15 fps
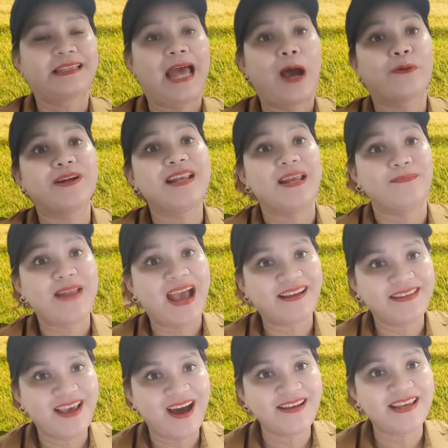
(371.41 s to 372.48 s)
tạo kỷ niệm
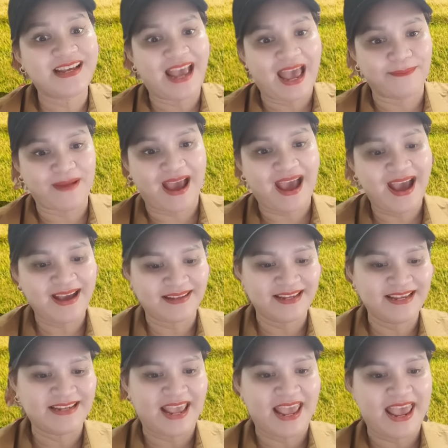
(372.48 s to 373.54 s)
đáng nhớ với hà mã
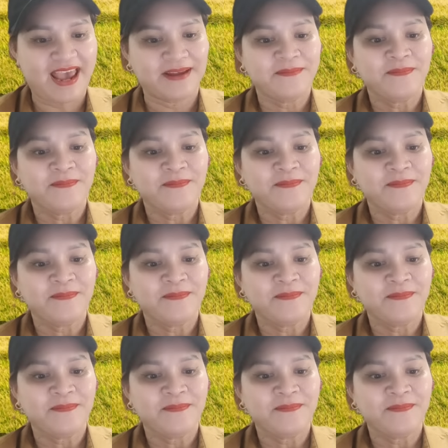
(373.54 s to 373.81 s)
với ve